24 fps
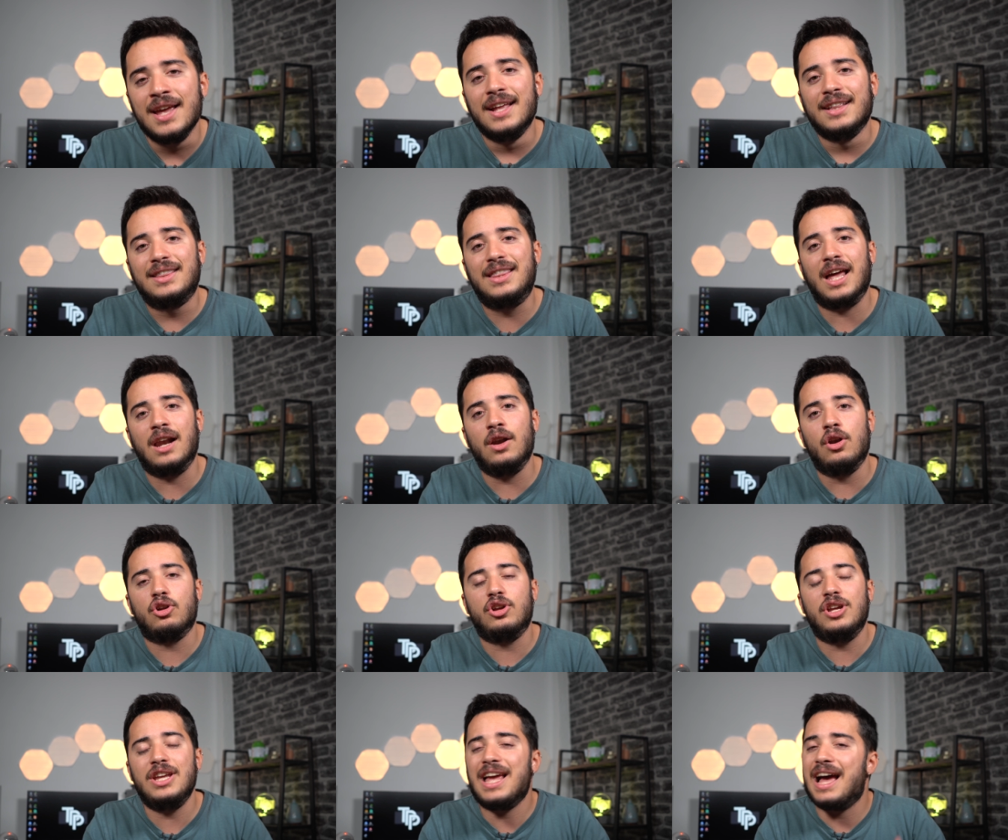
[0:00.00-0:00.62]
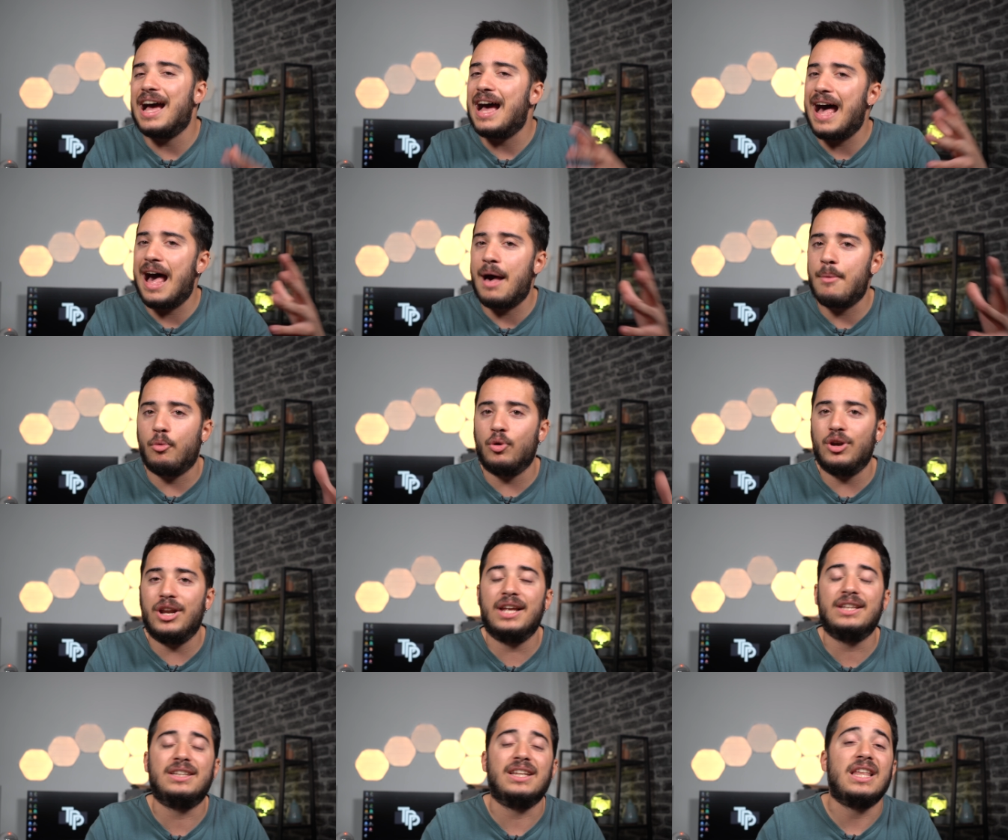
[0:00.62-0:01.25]
tecnología
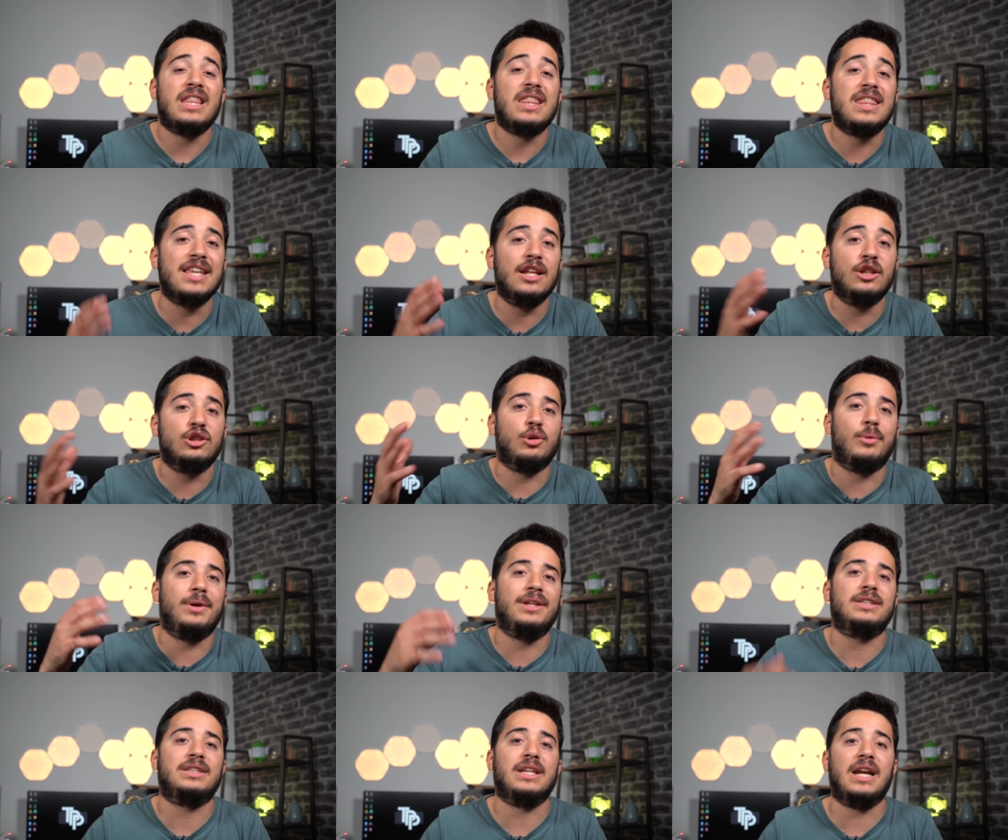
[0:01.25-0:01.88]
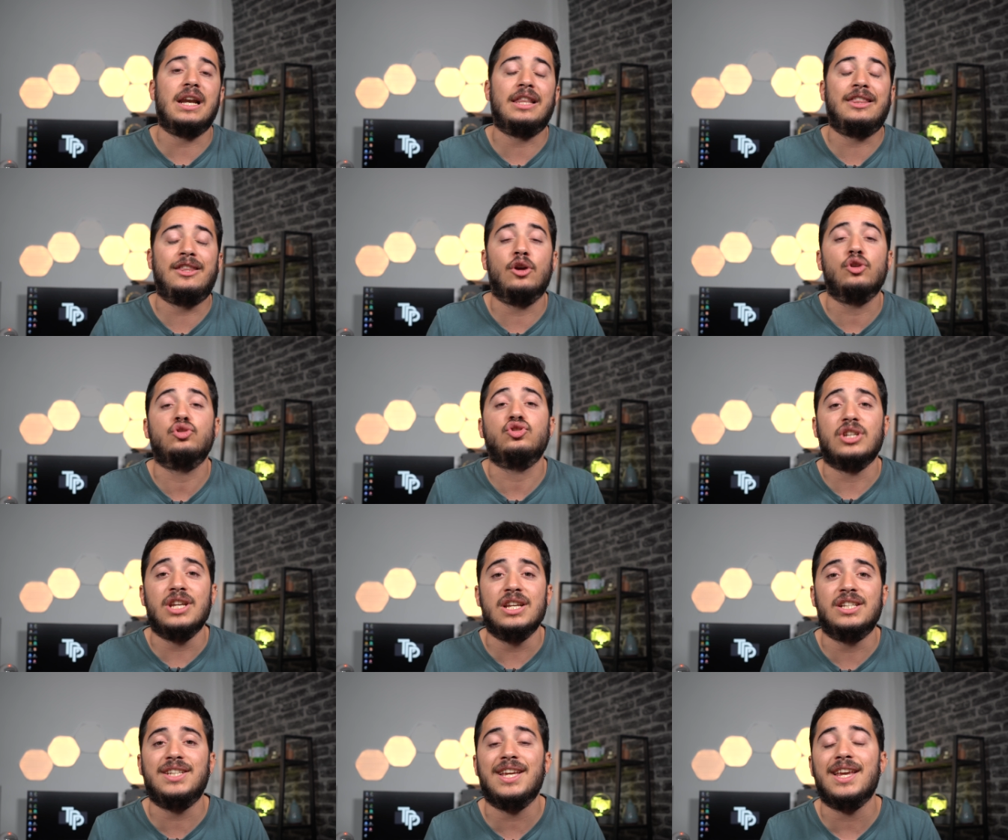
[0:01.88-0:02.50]
AMOLED 120
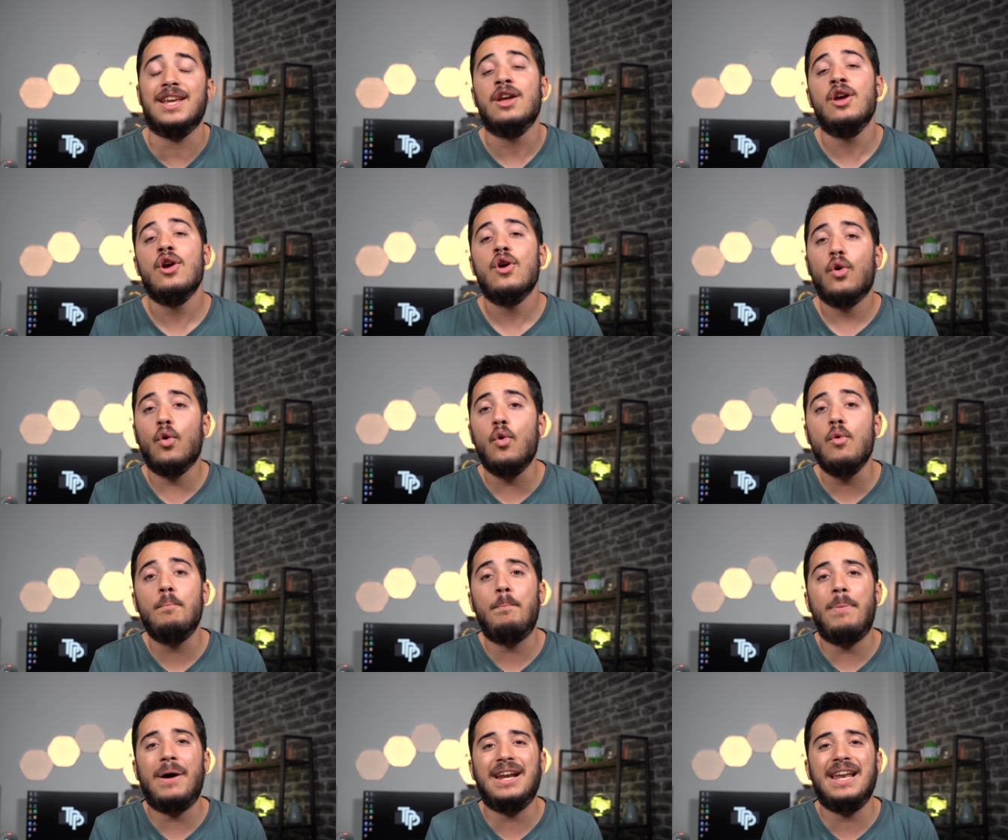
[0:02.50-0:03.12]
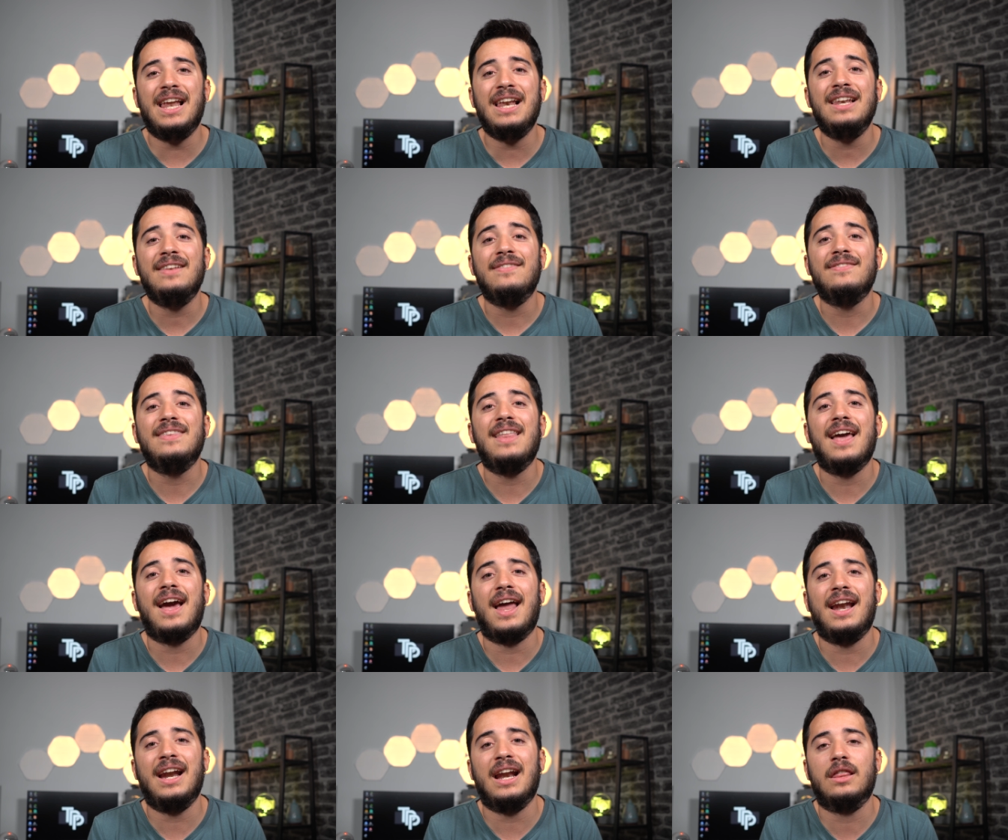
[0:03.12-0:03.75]
Hz y sí, un panel
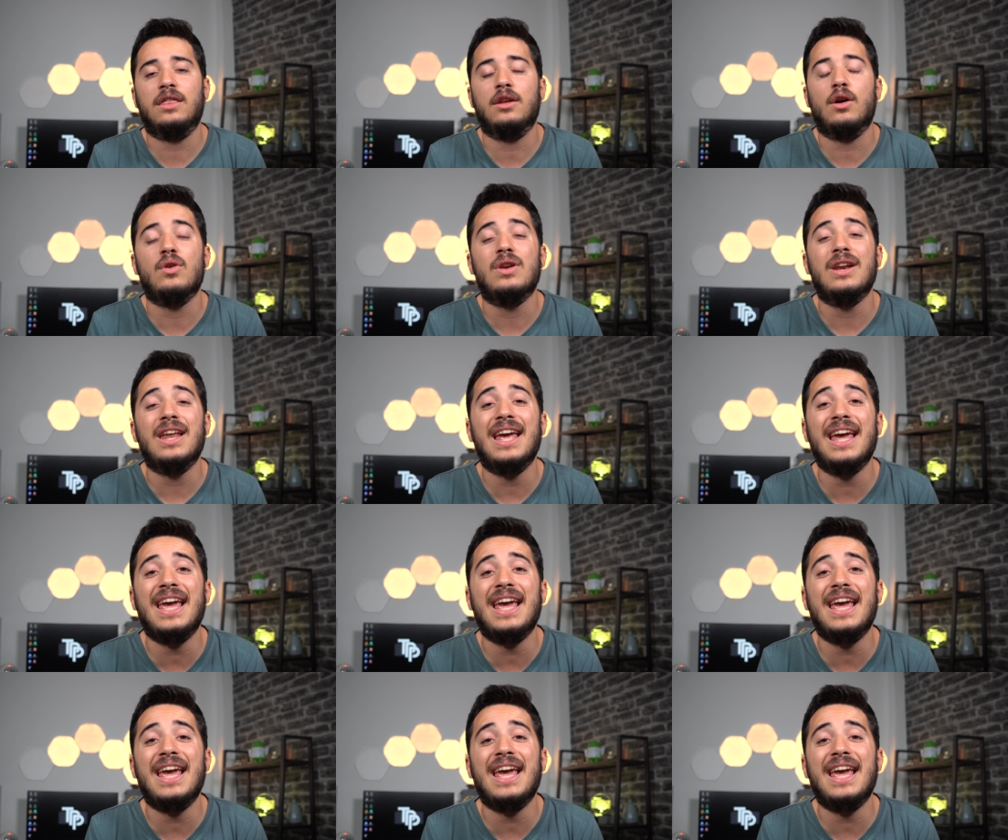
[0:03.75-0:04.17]
de generación